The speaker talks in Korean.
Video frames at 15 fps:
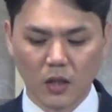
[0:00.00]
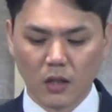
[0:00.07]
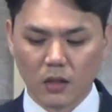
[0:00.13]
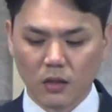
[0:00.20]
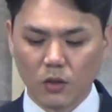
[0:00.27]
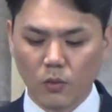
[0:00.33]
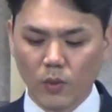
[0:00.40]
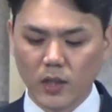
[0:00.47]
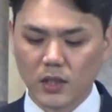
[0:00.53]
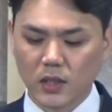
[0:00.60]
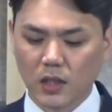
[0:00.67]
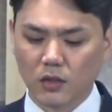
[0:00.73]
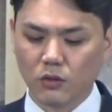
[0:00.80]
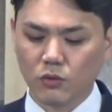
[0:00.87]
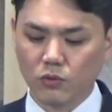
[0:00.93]
그
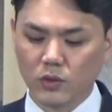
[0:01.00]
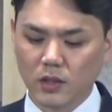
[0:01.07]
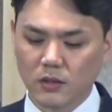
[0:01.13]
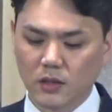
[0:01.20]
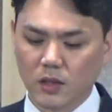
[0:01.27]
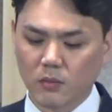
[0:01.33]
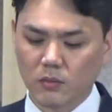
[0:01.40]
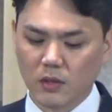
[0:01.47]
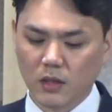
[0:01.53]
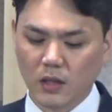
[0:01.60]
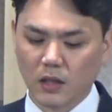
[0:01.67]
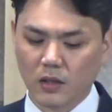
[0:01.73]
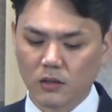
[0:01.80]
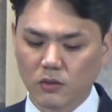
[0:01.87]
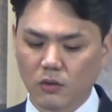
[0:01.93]
외식하는 유다 사람들을
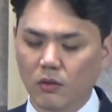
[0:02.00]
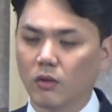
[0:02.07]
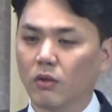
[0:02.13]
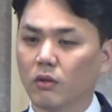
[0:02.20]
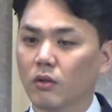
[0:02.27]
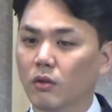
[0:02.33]
향해서